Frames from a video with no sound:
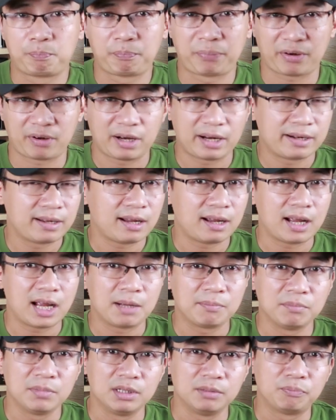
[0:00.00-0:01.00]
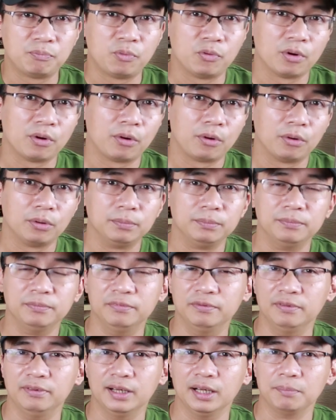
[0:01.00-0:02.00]
Prada Amber Pour
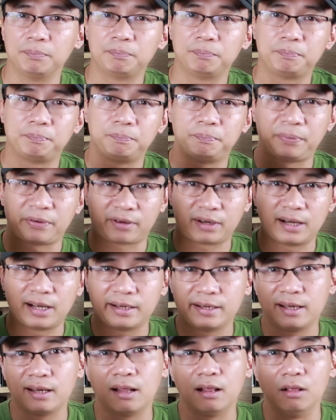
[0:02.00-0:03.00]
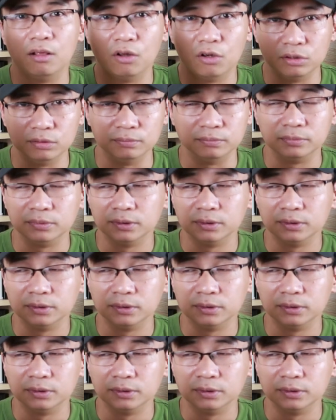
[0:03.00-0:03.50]
Homme và Prada L'Homme.